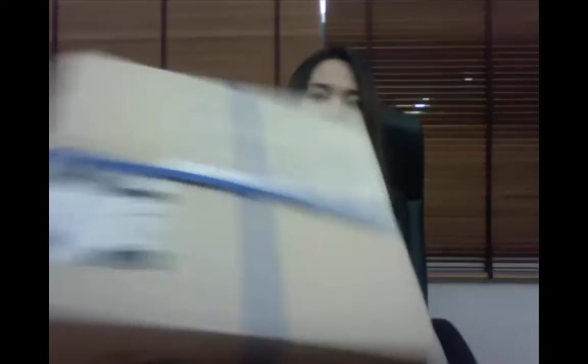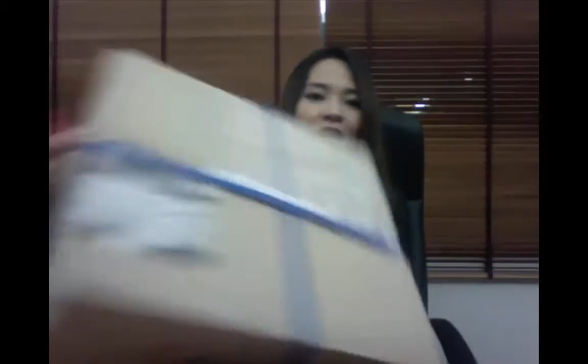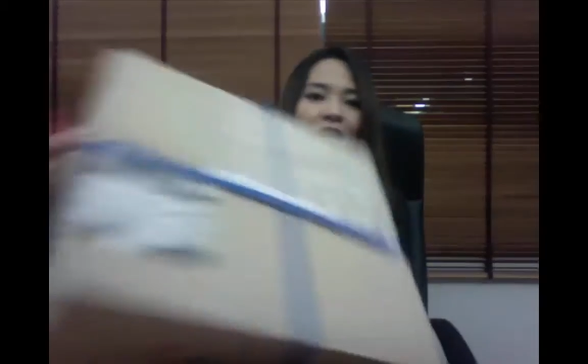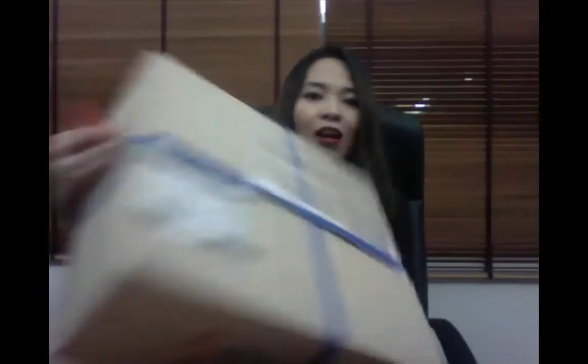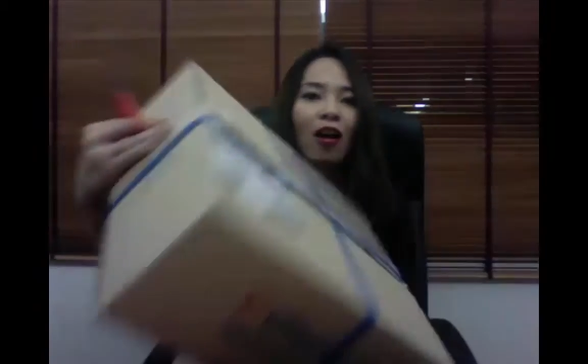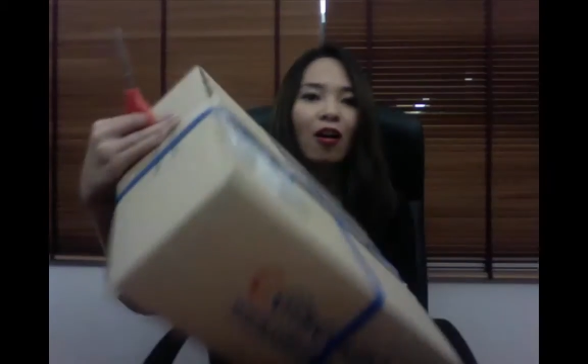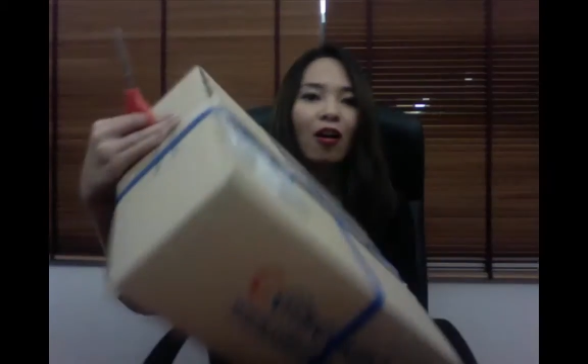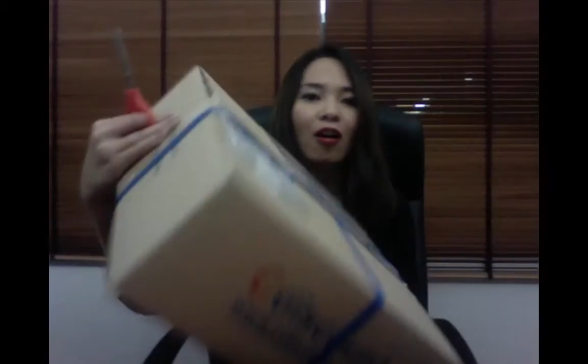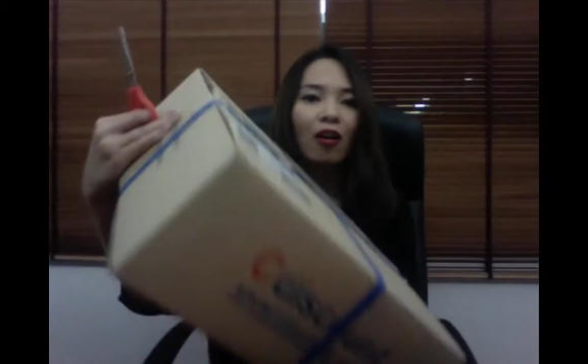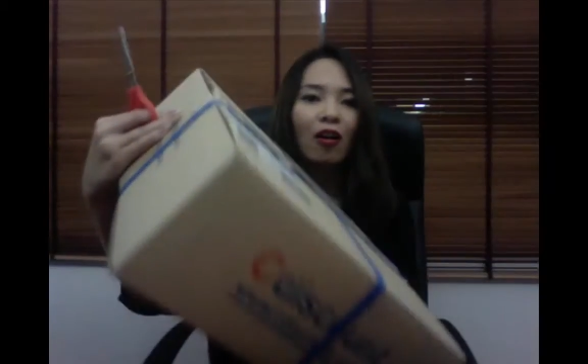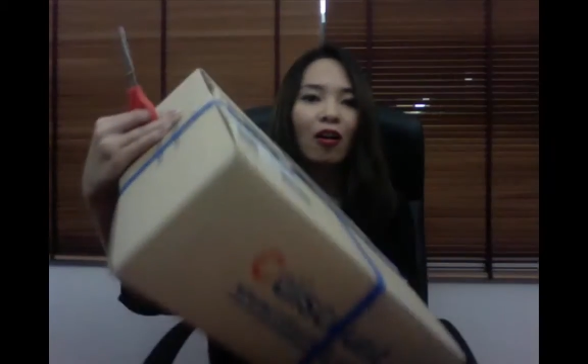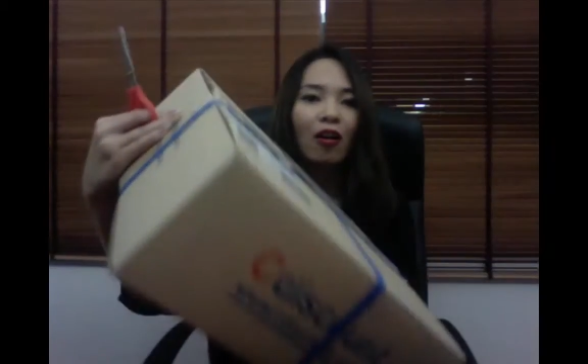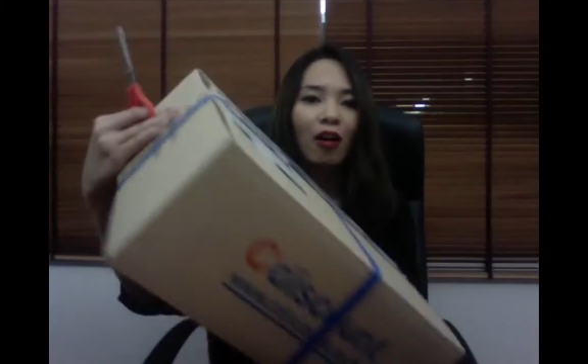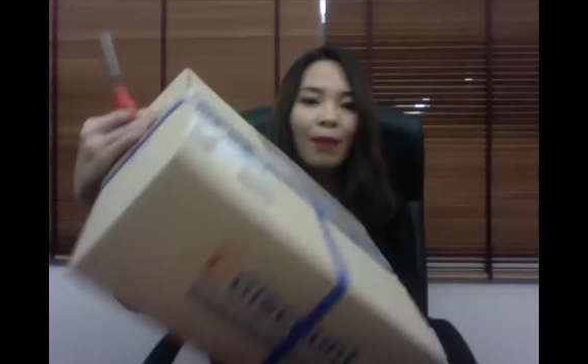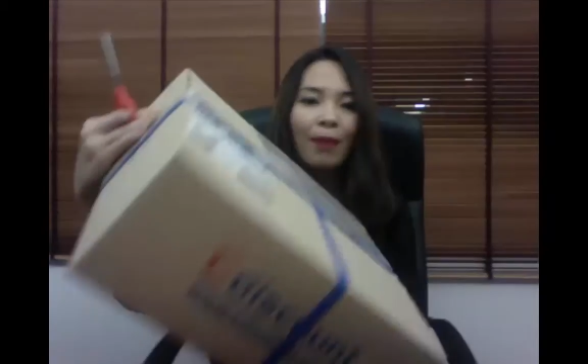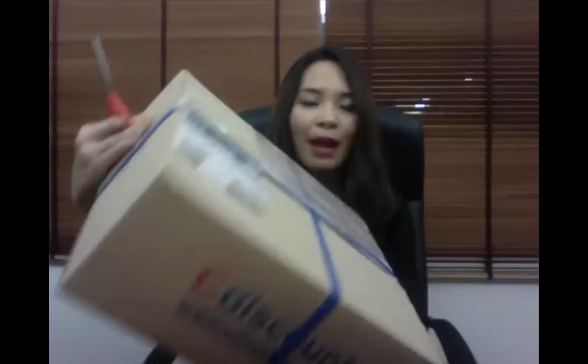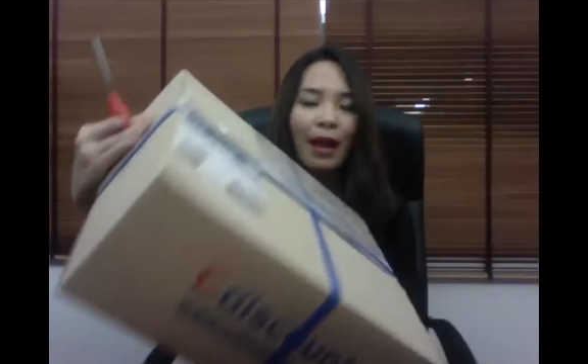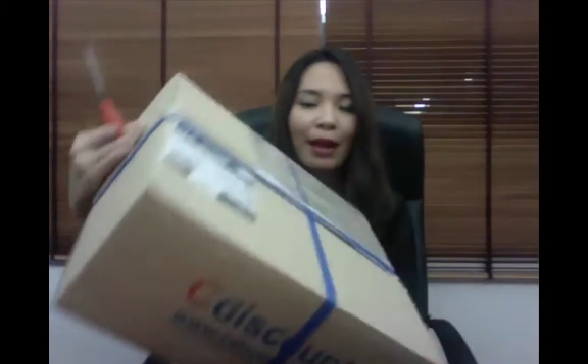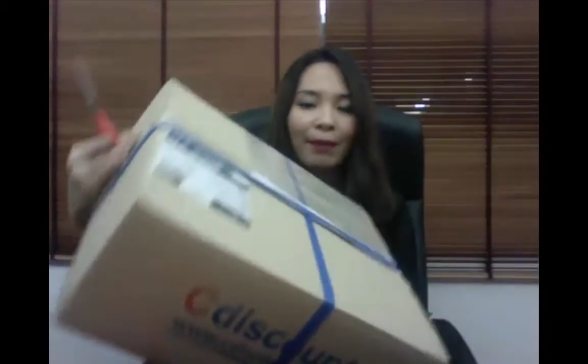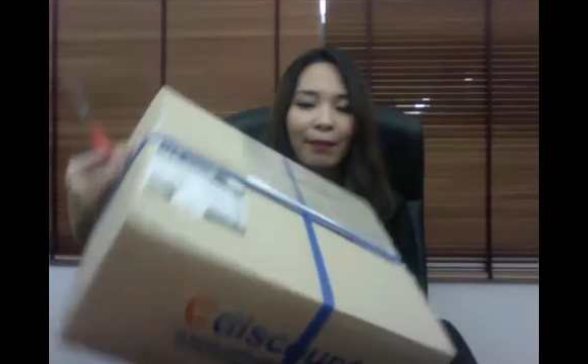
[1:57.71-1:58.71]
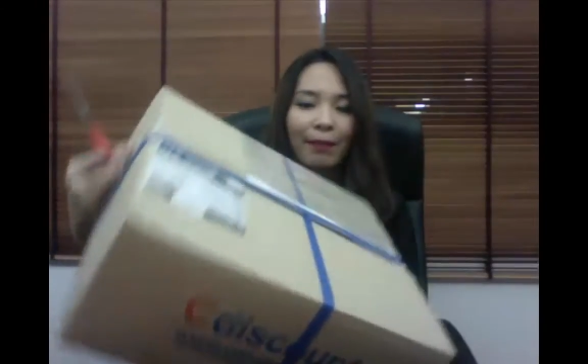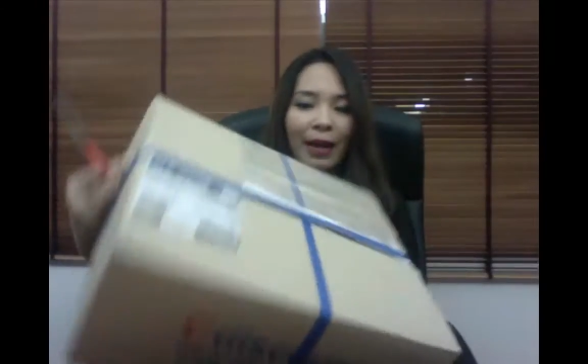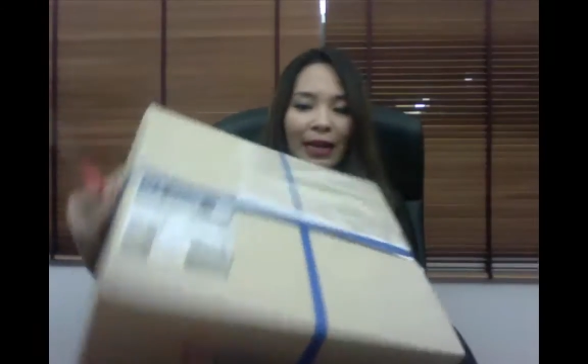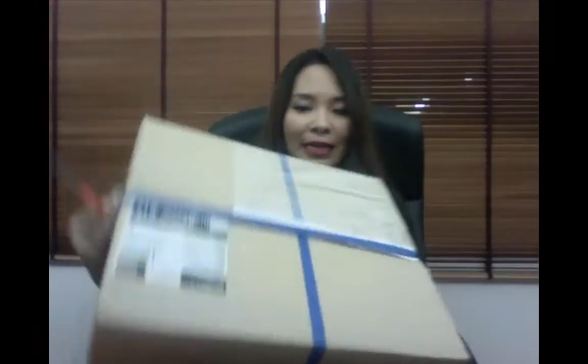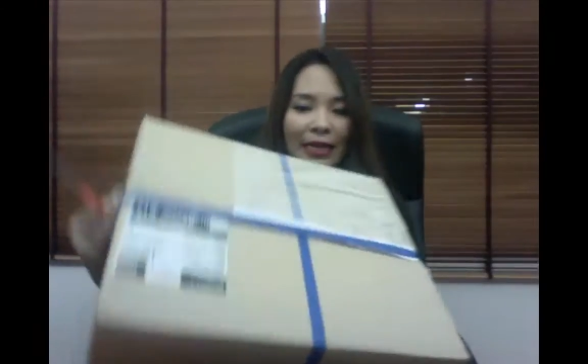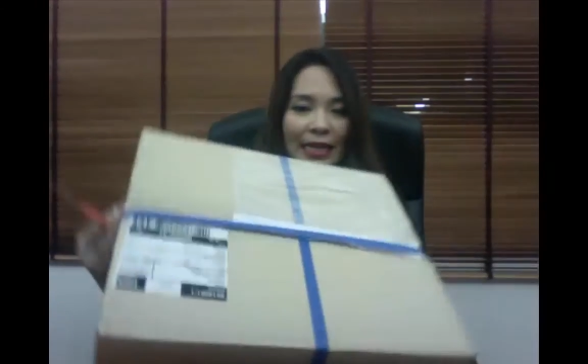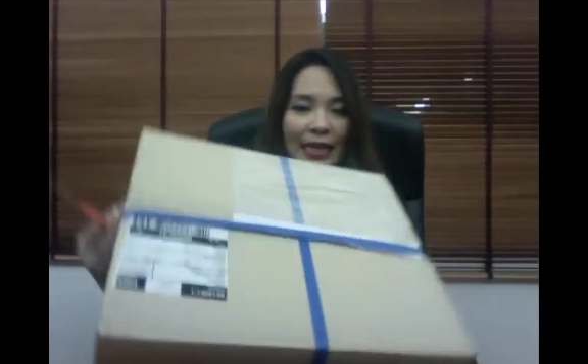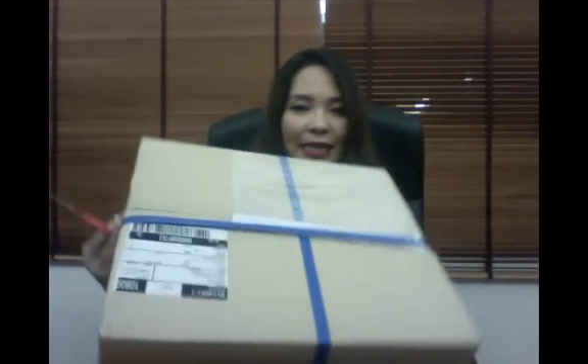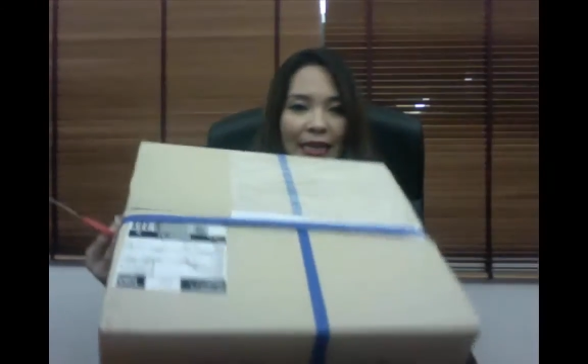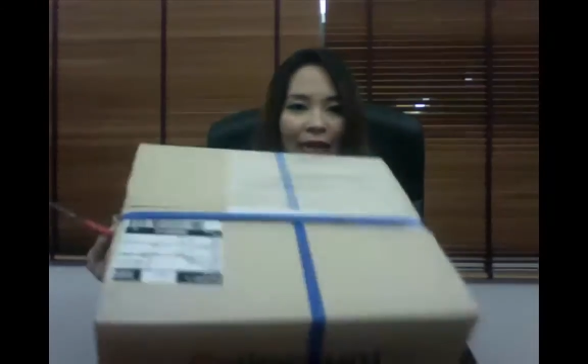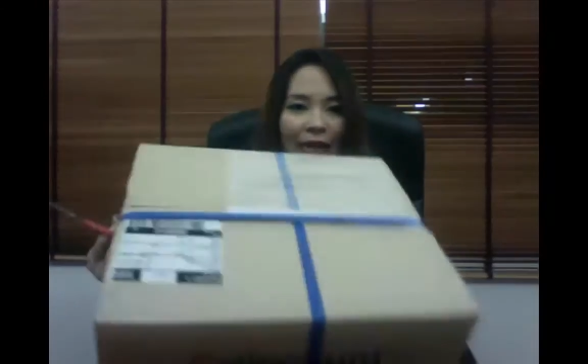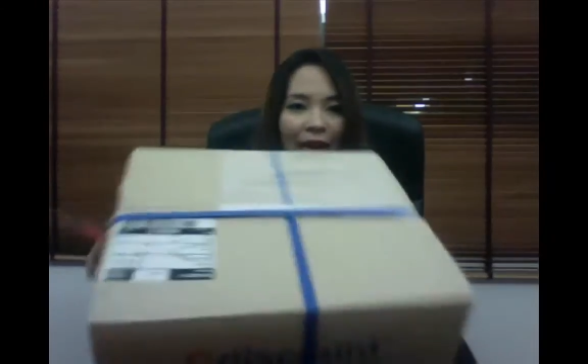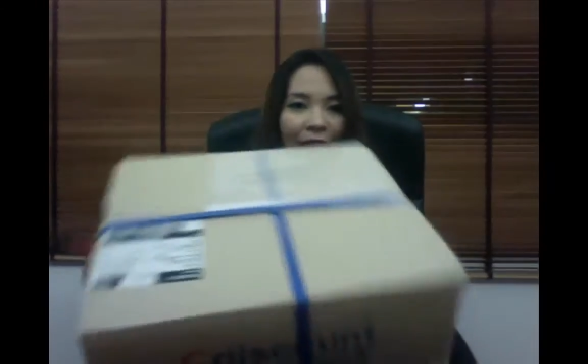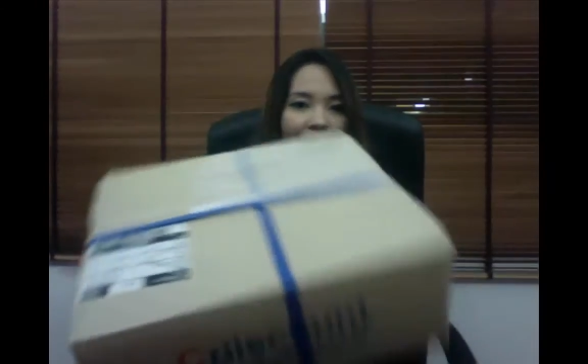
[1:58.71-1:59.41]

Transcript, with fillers: กล่องก็แพ็คมาดีค่ะ